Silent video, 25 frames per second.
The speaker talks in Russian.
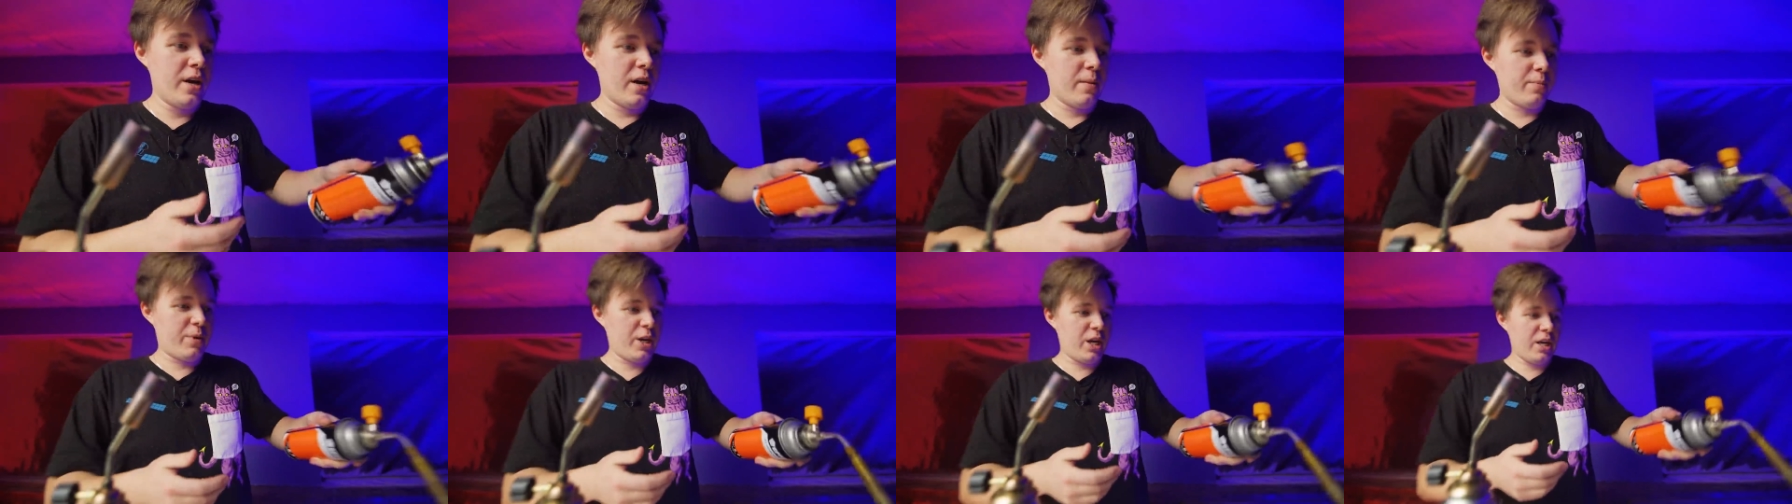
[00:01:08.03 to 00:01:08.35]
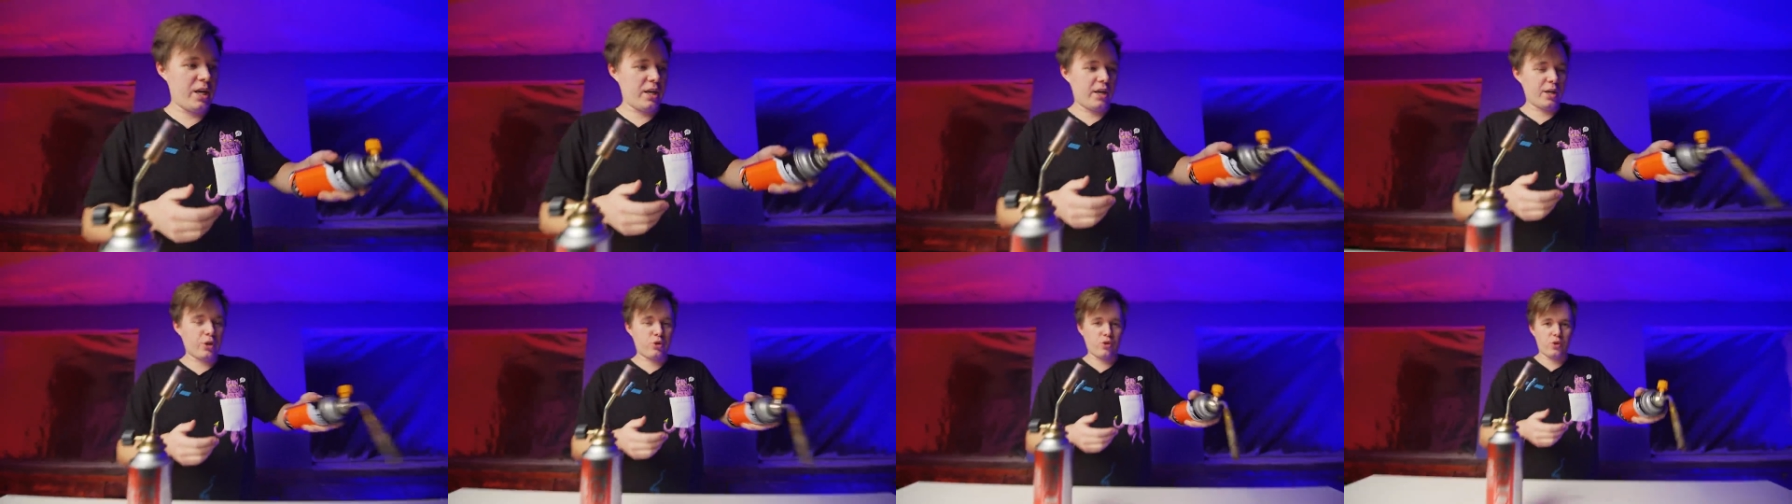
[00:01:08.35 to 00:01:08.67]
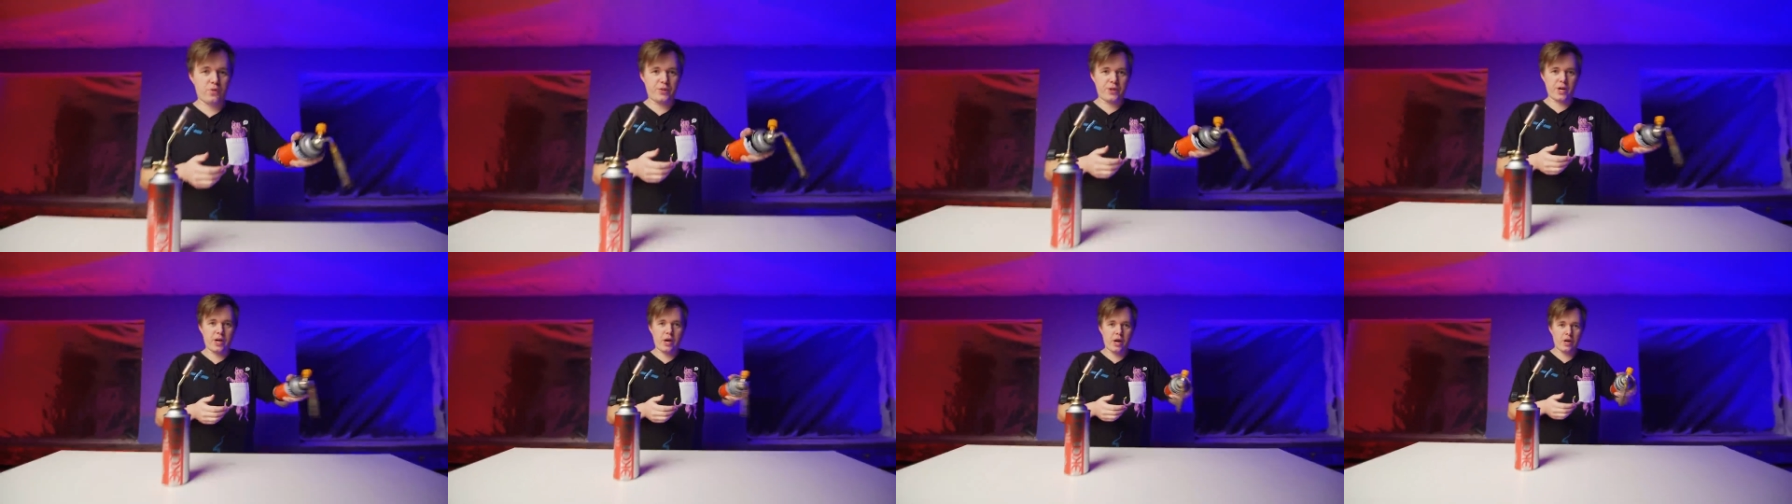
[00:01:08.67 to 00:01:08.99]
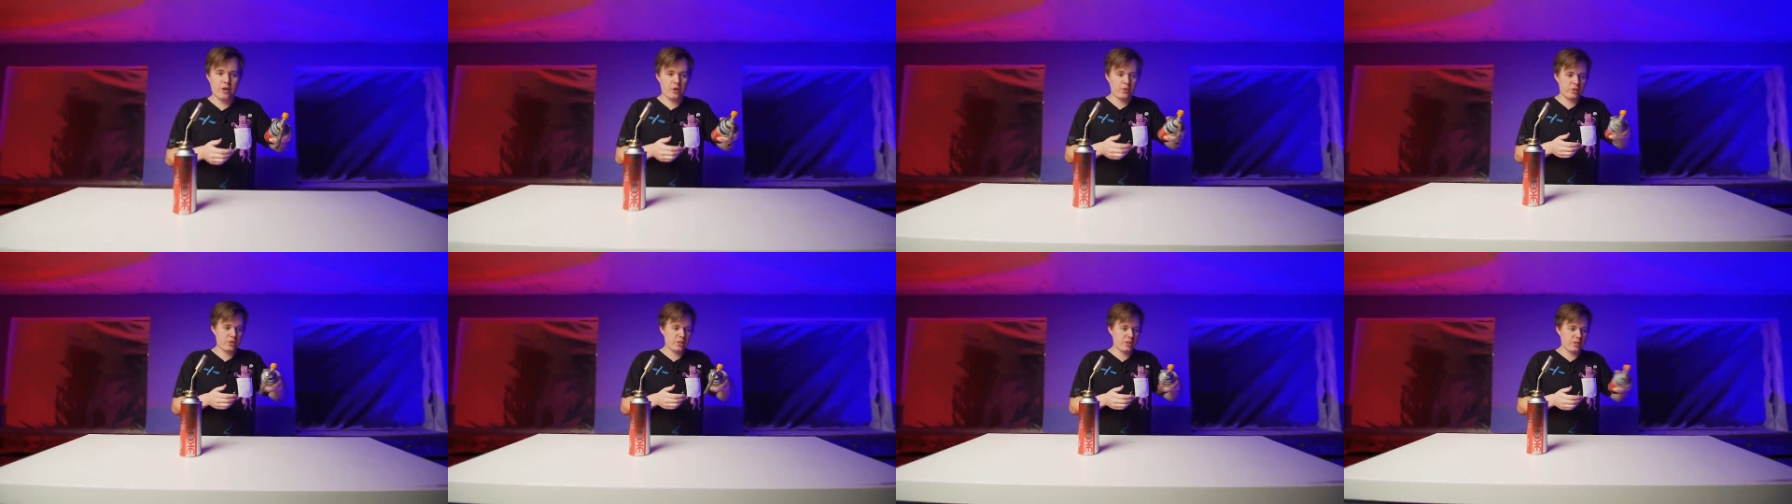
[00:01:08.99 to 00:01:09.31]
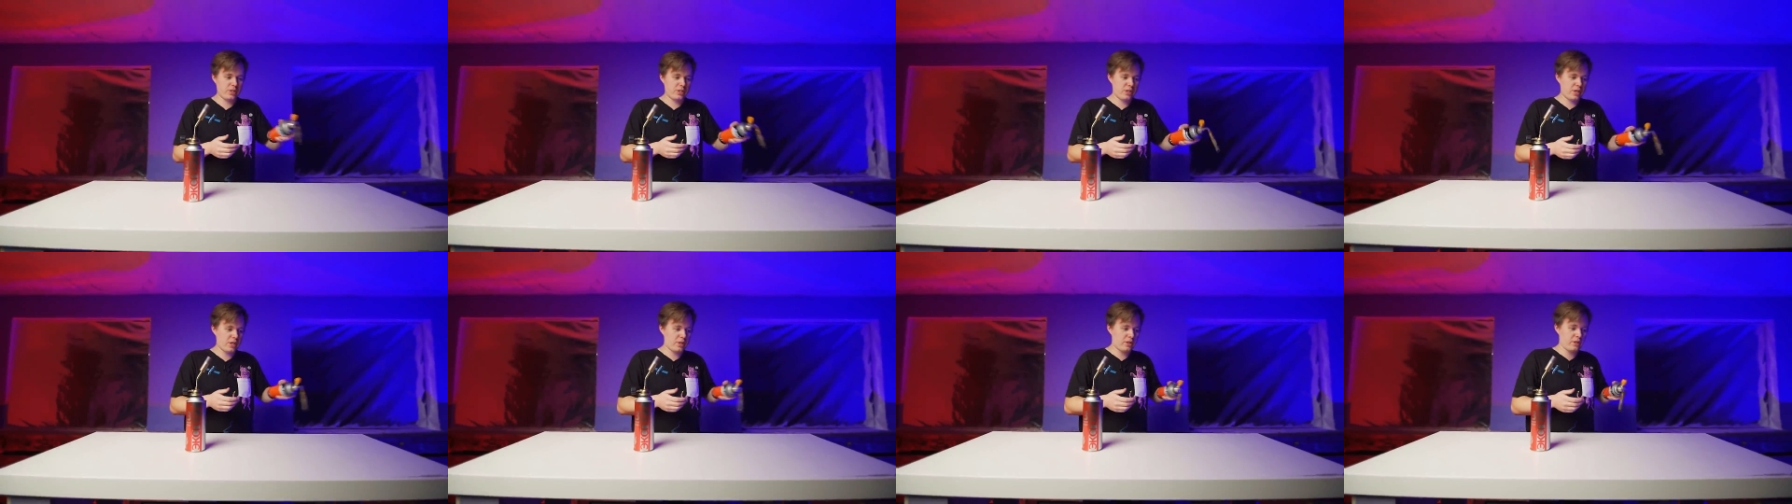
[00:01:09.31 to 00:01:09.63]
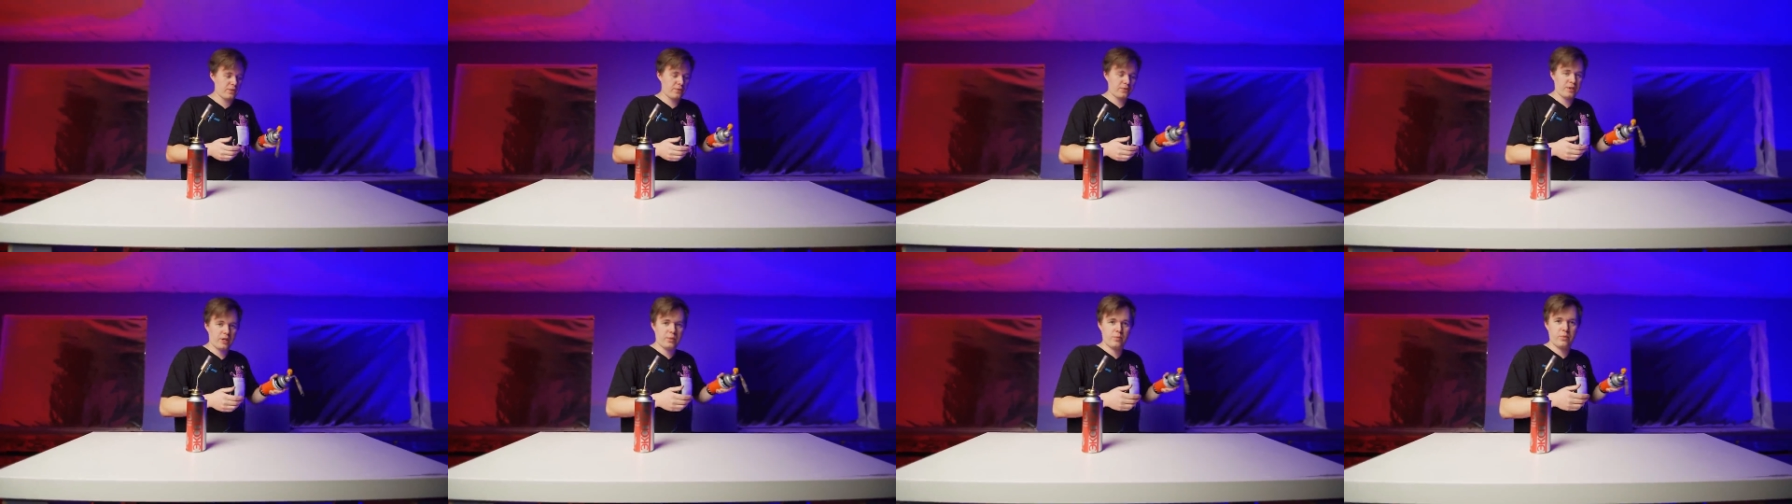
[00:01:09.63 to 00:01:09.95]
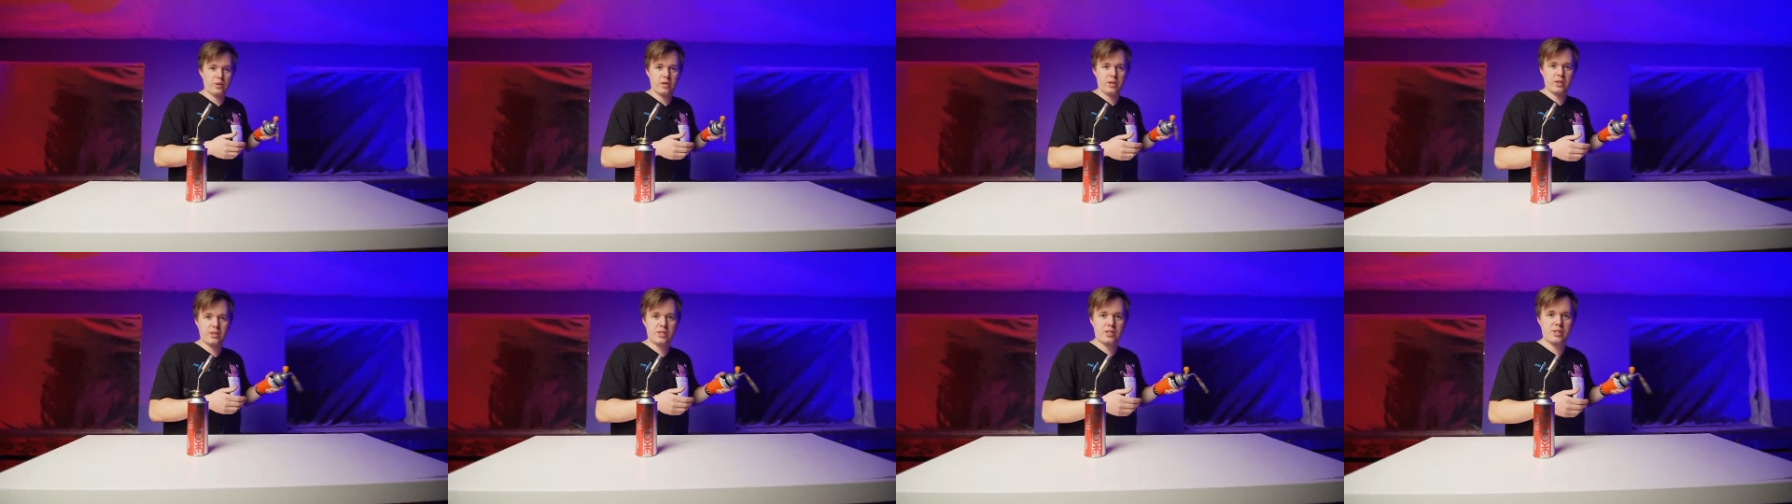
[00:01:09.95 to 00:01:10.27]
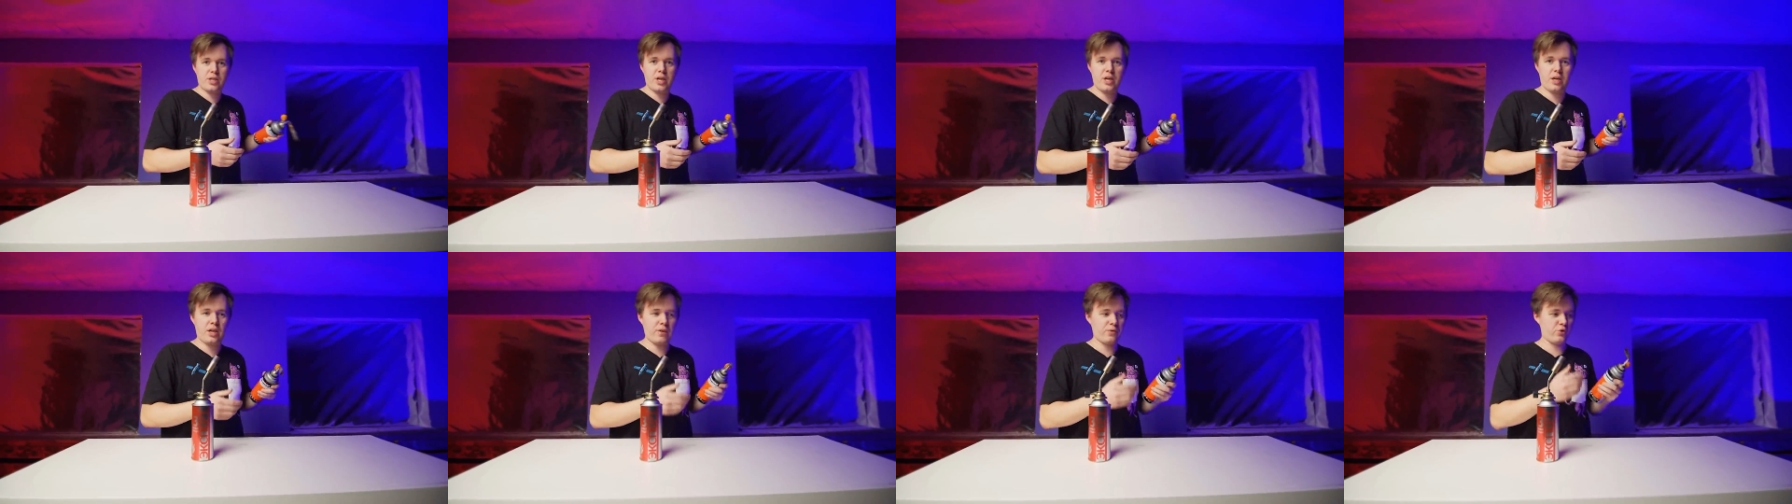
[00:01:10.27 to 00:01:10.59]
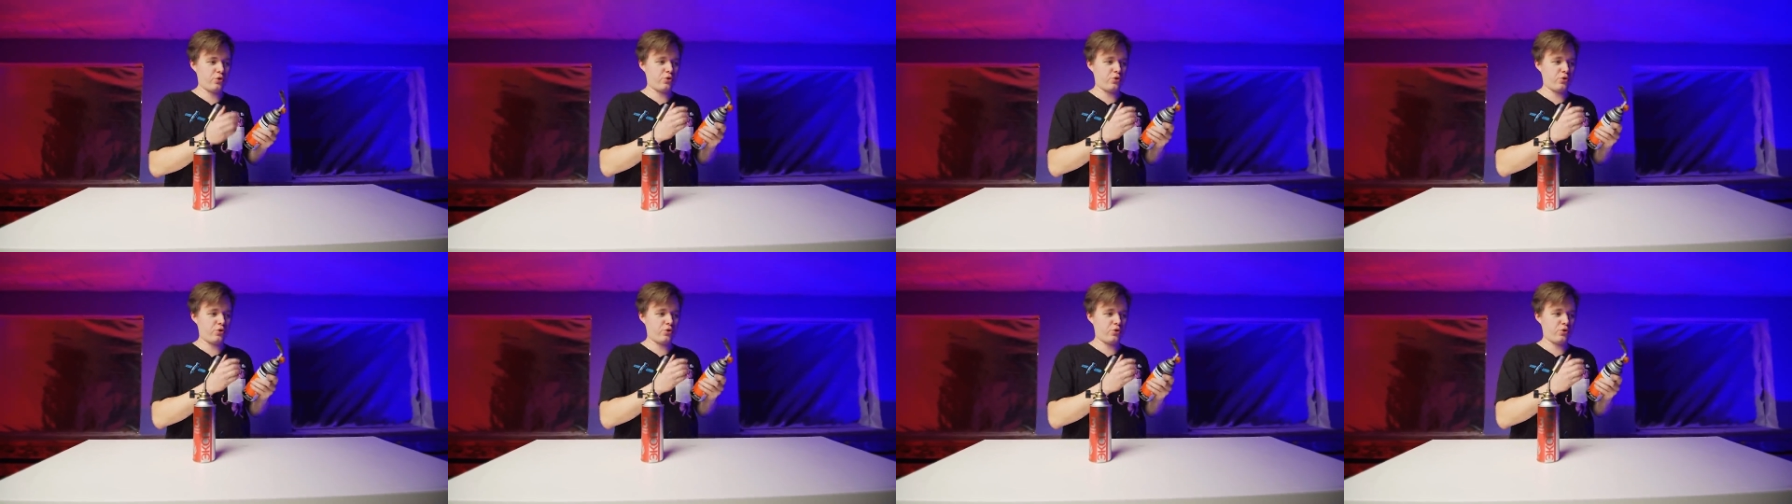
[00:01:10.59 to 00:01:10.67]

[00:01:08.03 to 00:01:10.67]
при готовке каких-нибудь десертов там или стейков,